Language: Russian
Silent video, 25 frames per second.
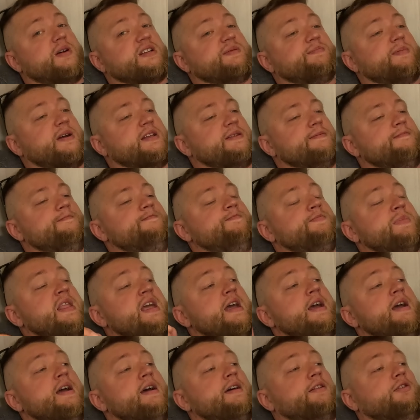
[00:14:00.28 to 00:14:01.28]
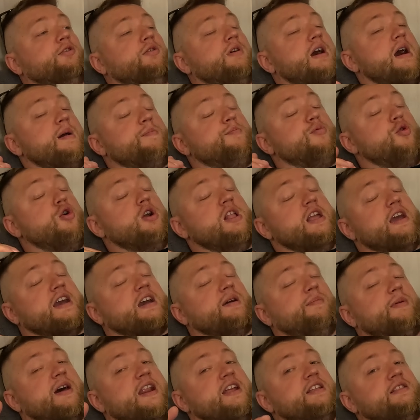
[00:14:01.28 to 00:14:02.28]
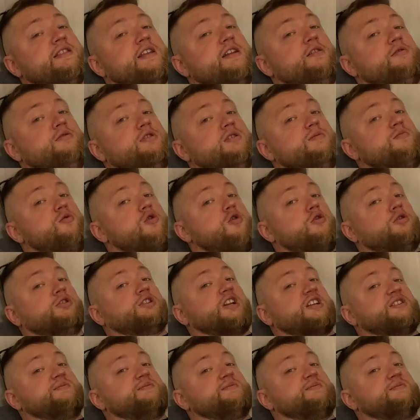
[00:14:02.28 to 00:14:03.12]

поспать. Ну а более габаритные люди могут